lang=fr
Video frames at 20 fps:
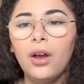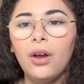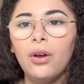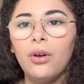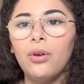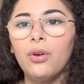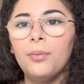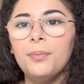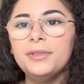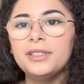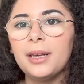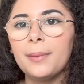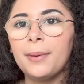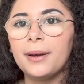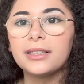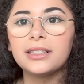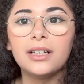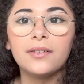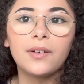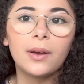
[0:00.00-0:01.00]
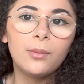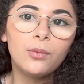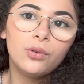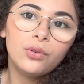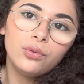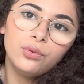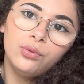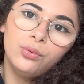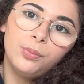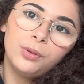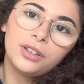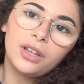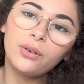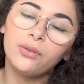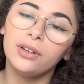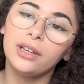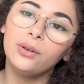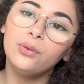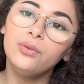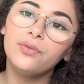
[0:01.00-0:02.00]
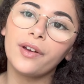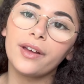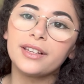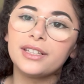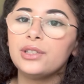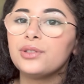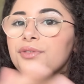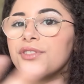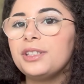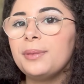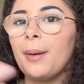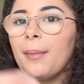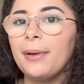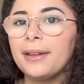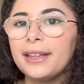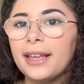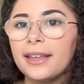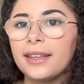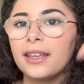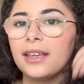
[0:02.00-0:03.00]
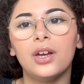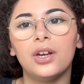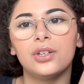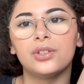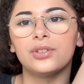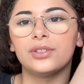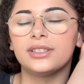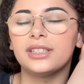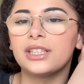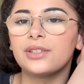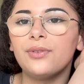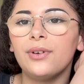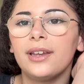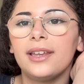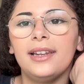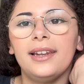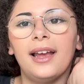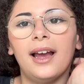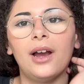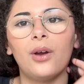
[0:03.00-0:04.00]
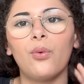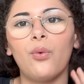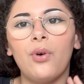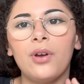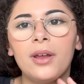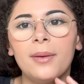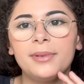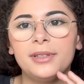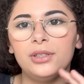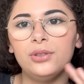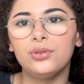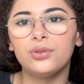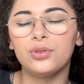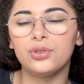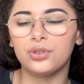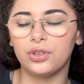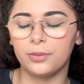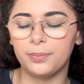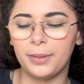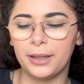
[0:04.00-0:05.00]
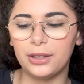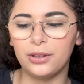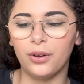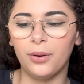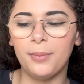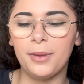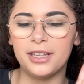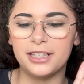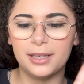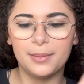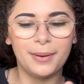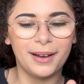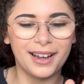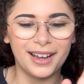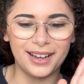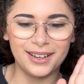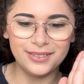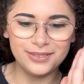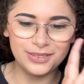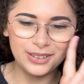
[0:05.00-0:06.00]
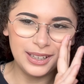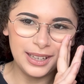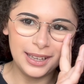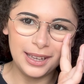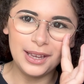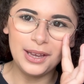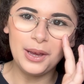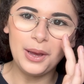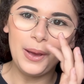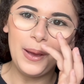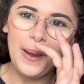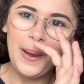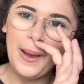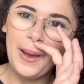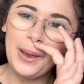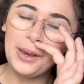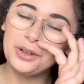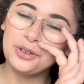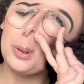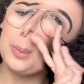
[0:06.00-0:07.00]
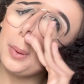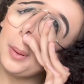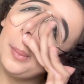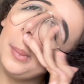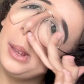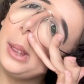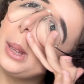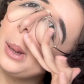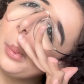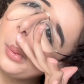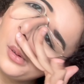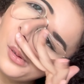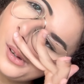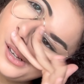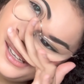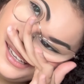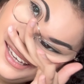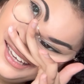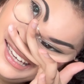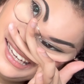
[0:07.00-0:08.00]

Mise euh, mis à part ça, vraiment, le pantalon il est ouf, hein, c'est juste que c'est pas ma taille. Genre, ça se voit qu'il est incroyable, c'est juste que je rentre pas dedans, mais c'est pas grave. Je vais pas me mettre à pleurer.